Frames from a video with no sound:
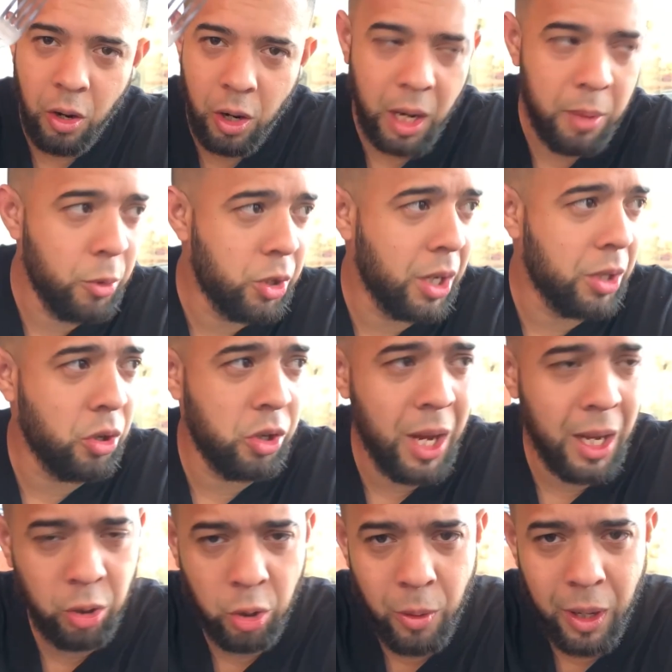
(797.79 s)
ok muchachos,
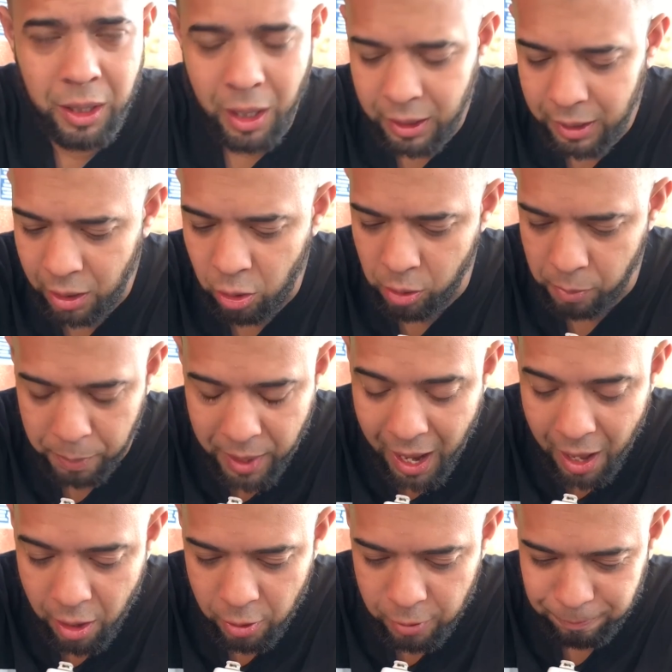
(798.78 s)
ya estoy bastante
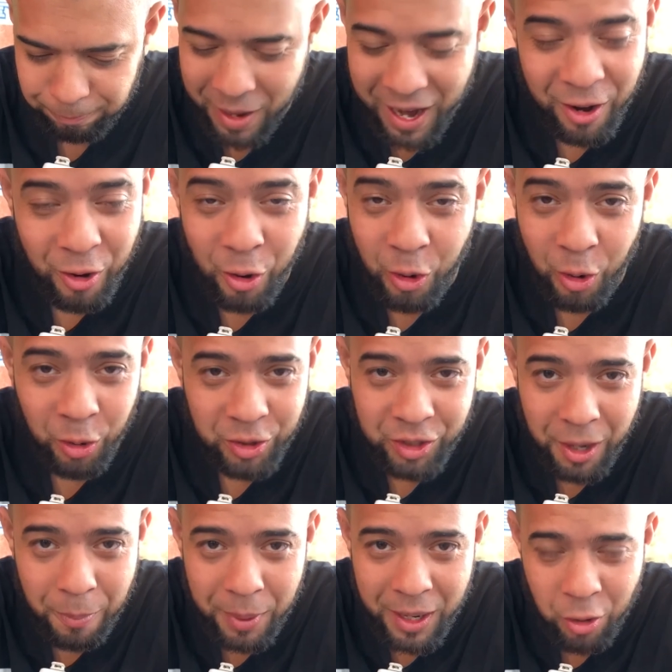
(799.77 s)
golpeado, pero
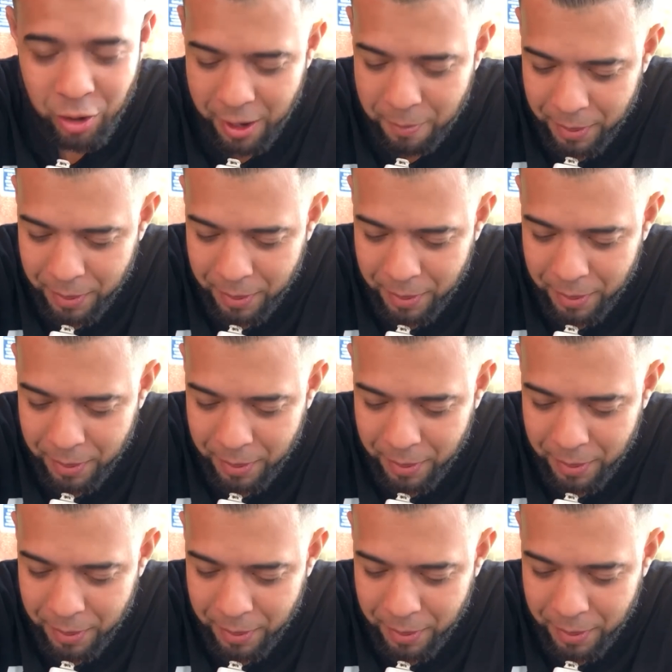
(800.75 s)
siempre hay un